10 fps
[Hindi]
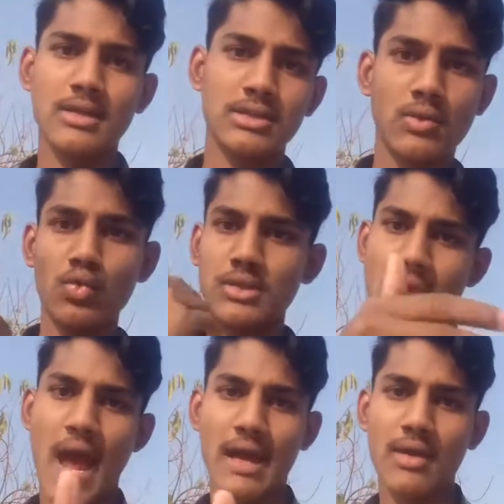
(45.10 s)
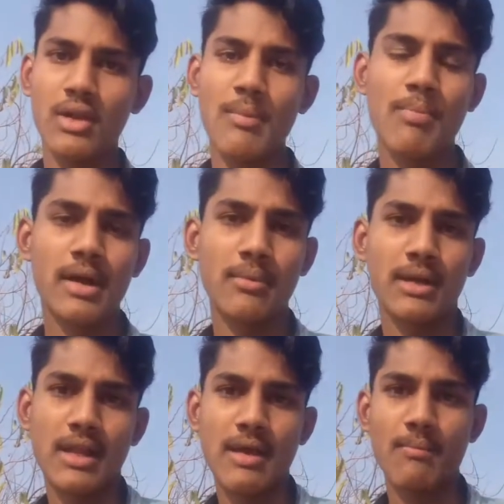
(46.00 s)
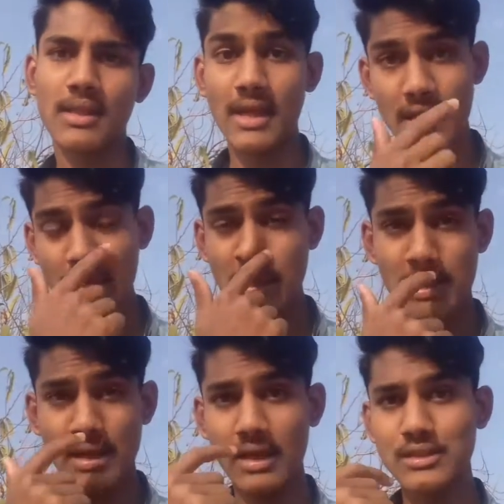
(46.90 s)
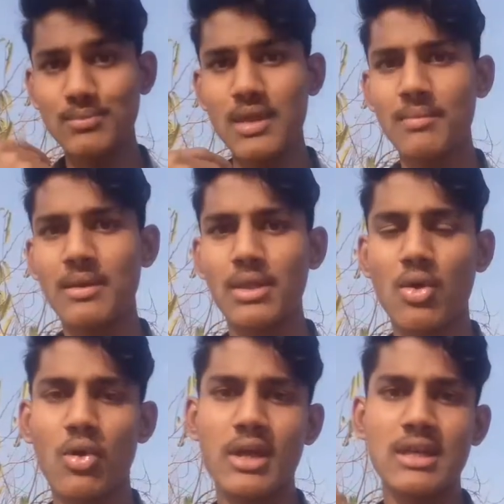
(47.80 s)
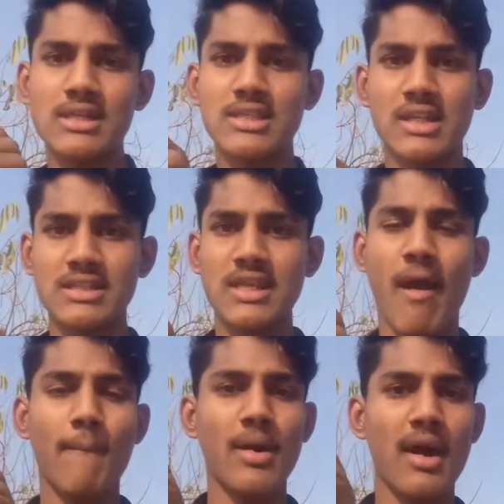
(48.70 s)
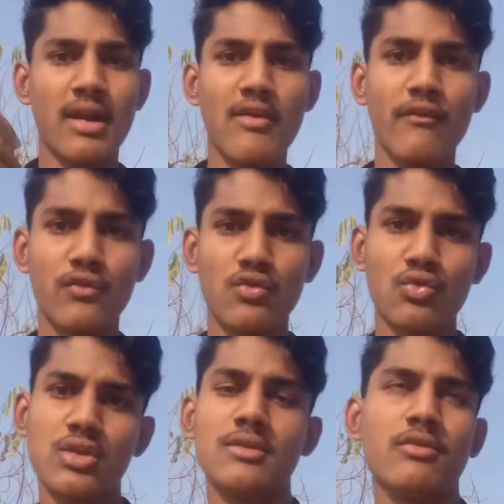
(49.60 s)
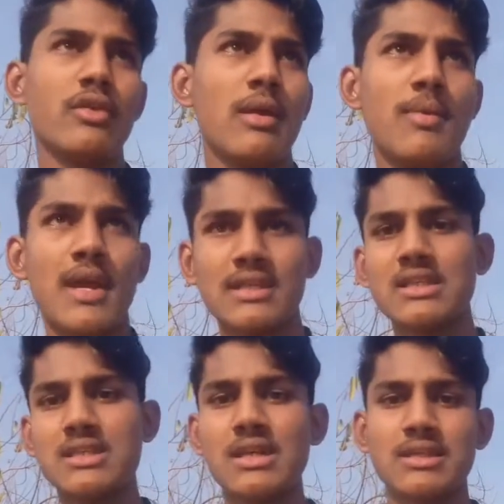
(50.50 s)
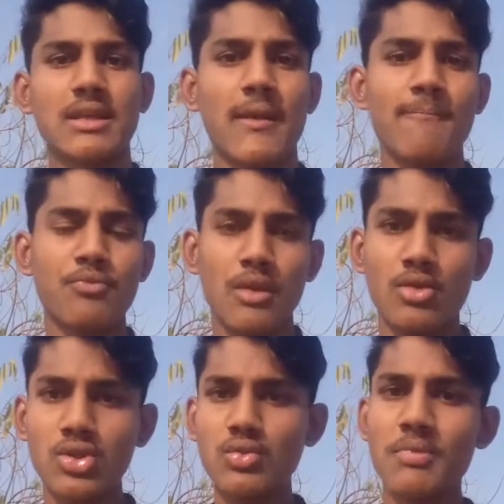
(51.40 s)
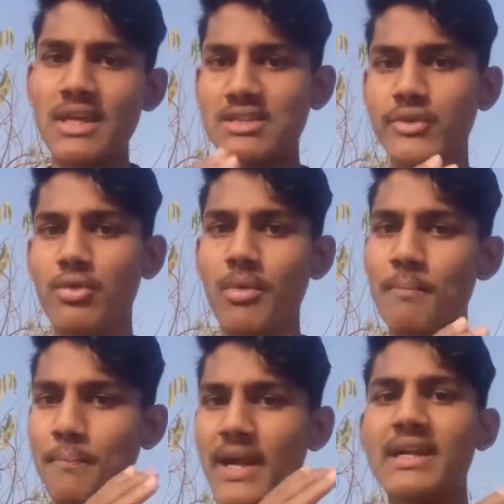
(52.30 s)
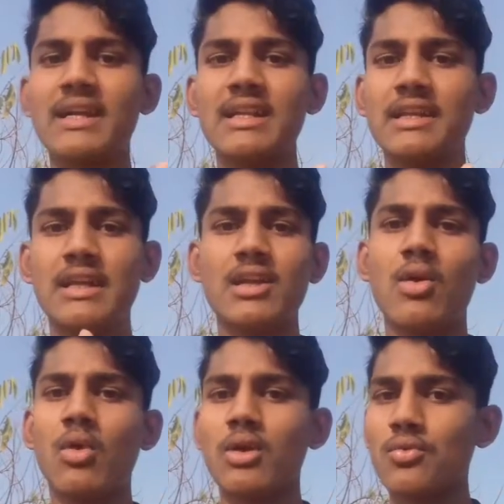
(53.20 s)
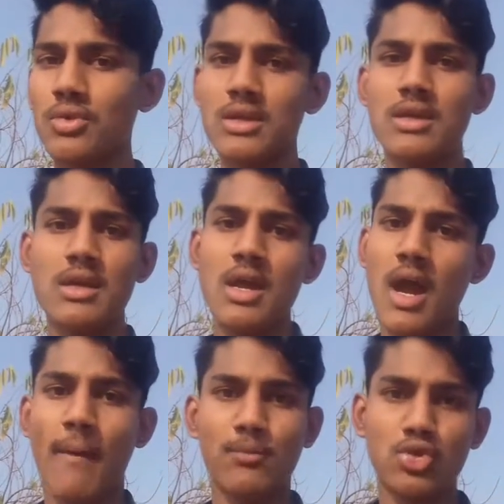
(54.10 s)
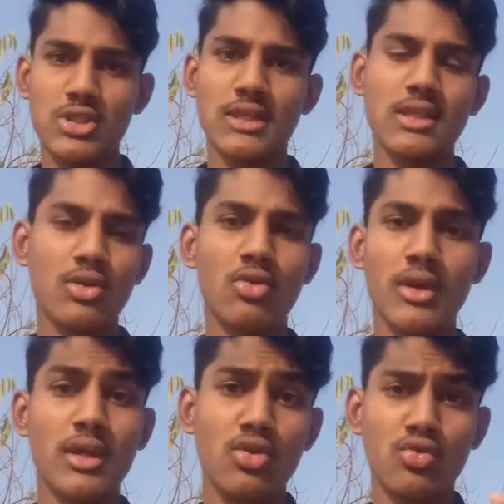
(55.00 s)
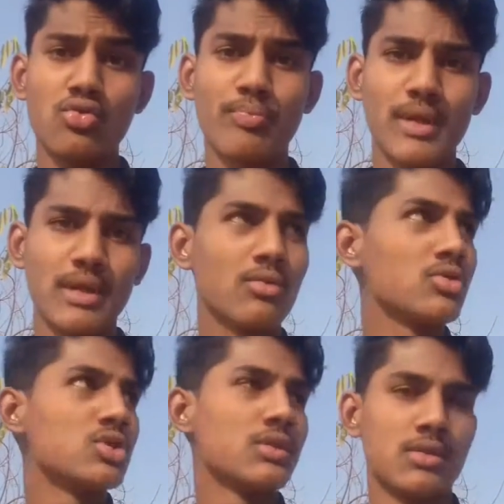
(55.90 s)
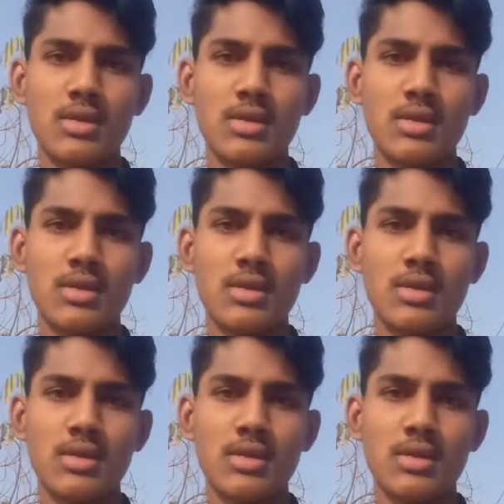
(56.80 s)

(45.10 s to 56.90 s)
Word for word: इस उसके आगे वाला पार्ट बताया बताया है इसमें मैं बताऊंगा कि किस तरह से आप आर एफ टूल फ्री में एक्सेस कर सकते हैं दोस्तों मैं इस वीडियो में प्रैक्टिकली नहीं दिखाऊंगा क्योंकि आप तो जानते ही होंगे यूट्यूब के कुछ